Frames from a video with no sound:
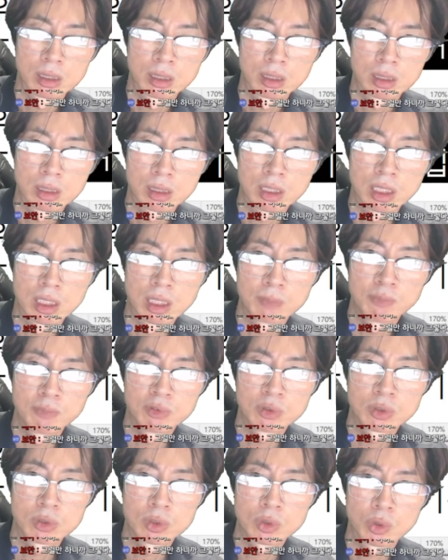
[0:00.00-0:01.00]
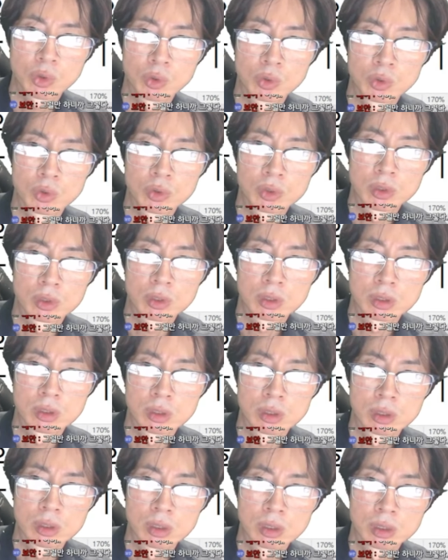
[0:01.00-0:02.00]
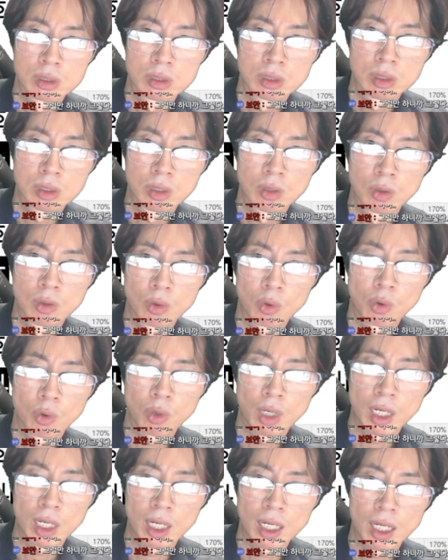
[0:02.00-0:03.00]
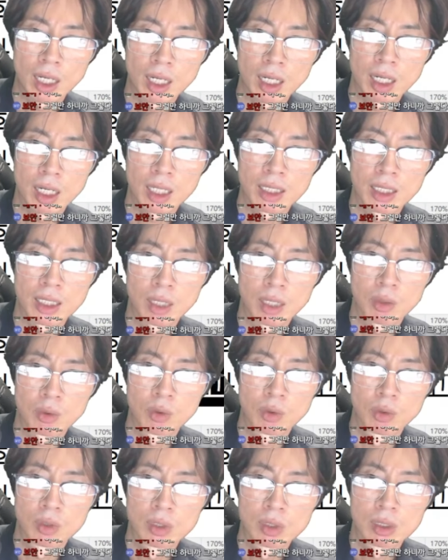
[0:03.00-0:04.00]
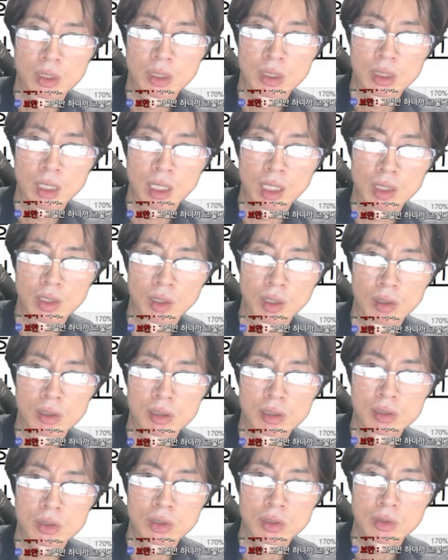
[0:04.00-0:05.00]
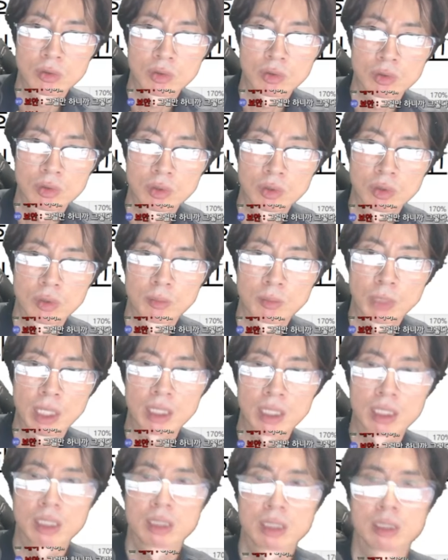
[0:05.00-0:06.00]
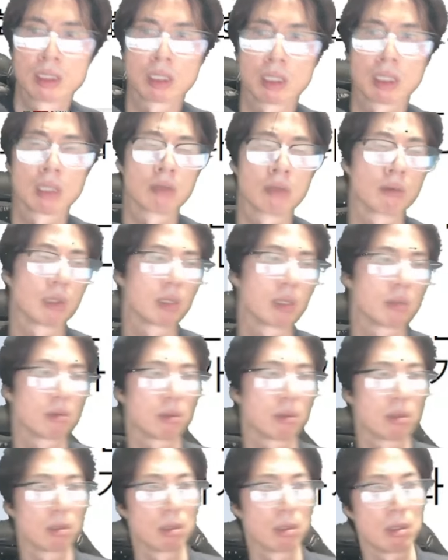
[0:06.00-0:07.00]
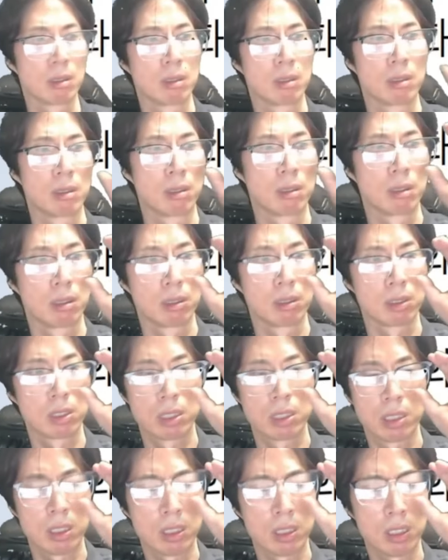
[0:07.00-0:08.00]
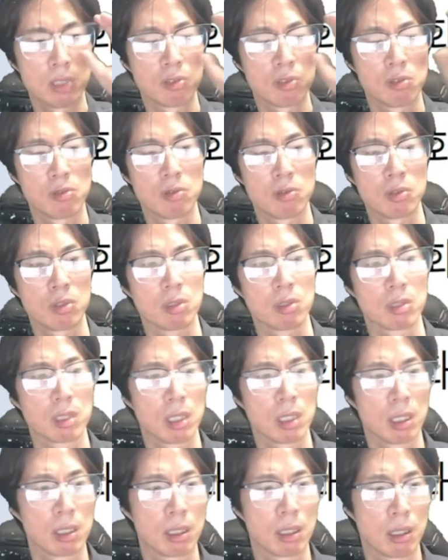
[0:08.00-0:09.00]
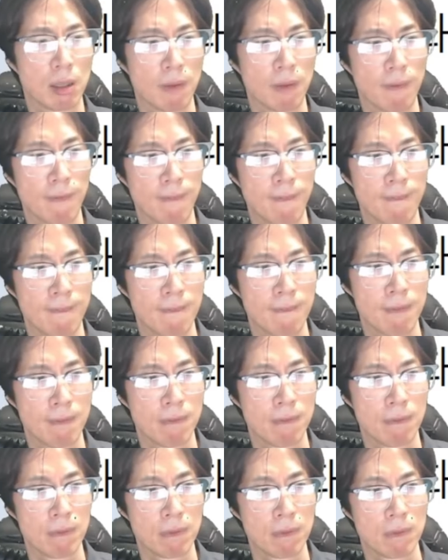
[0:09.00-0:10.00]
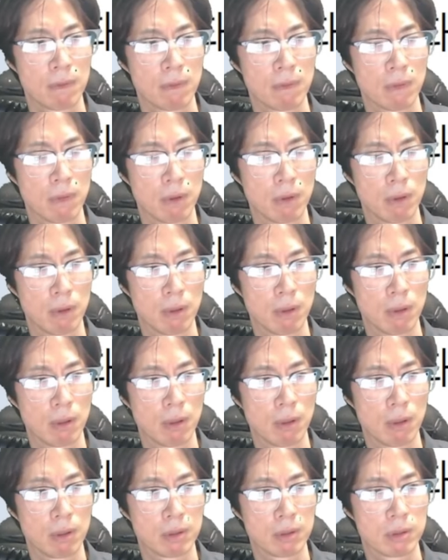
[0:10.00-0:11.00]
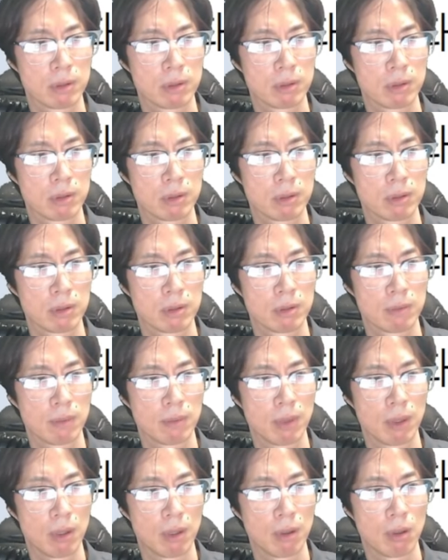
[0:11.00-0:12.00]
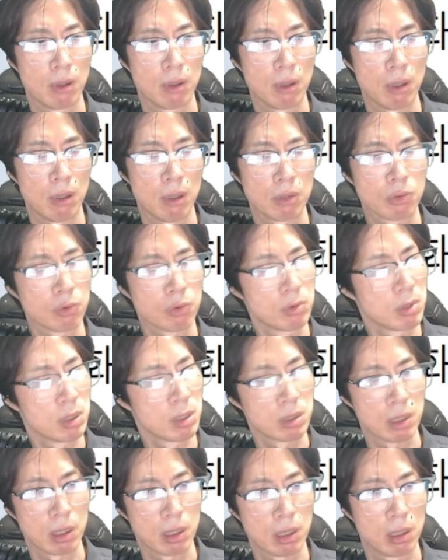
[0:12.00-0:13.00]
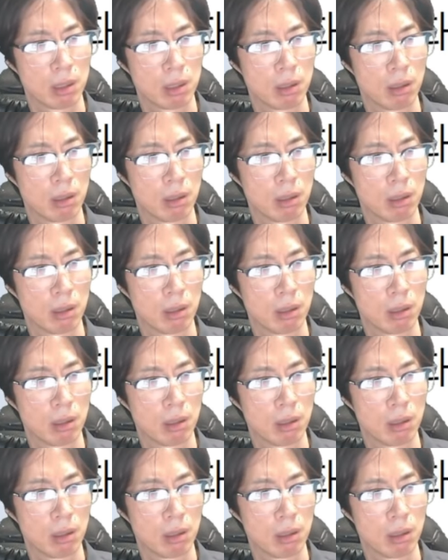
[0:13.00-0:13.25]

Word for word: 기분 좋은 화가 나고 이렇게 열정으로 바뀌는 느낌이 왔어요. 시기 질투 이런 게 아니라 아, 아좋나 잘하네.